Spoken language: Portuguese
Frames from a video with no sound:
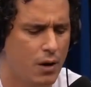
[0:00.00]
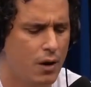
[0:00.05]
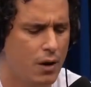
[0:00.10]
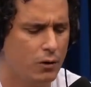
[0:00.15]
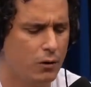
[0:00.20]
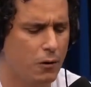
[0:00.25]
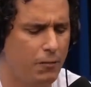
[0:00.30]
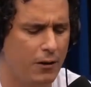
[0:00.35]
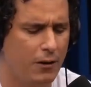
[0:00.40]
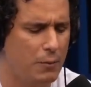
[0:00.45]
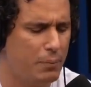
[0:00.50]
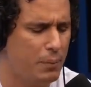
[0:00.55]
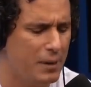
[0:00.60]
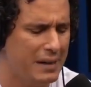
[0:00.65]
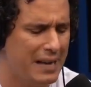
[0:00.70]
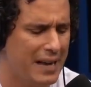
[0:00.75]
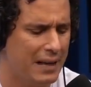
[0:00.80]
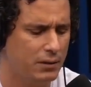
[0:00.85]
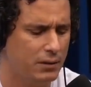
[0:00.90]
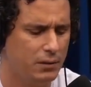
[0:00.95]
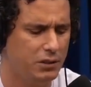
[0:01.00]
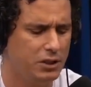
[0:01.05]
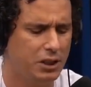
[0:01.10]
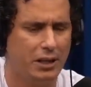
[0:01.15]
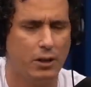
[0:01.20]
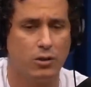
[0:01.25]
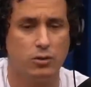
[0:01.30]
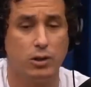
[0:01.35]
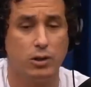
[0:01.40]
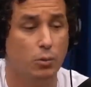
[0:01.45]
do Felipe Neto, de
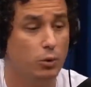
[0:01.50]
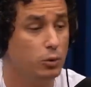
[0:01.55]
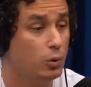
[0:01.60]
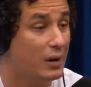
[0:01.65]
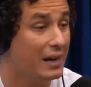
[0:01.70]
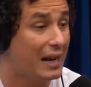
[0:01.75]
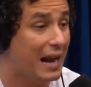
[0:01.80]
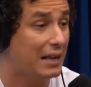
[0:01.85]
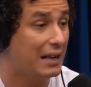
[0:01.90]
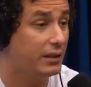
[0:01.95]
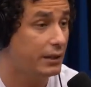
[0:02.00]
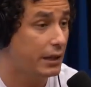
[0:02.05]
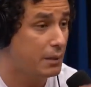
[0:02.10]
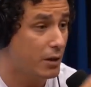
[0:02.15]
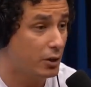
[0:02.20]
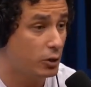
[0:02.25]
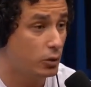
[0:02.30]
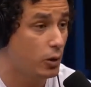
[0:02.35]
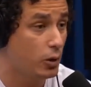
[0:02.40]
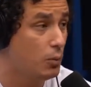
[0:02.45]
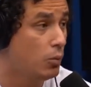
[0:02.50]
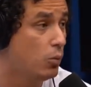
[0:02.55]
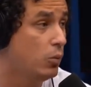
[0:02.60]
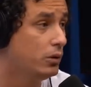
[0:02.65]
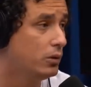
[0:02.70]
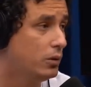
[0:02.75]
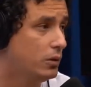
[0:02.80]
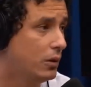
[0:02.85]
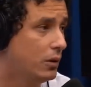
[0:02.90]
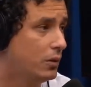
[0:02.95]
que eu sou muito grato e que me ajudou muito
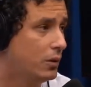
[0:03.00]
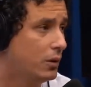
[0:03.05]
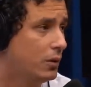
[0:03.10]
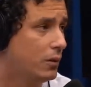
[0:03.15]
não, no, pode falar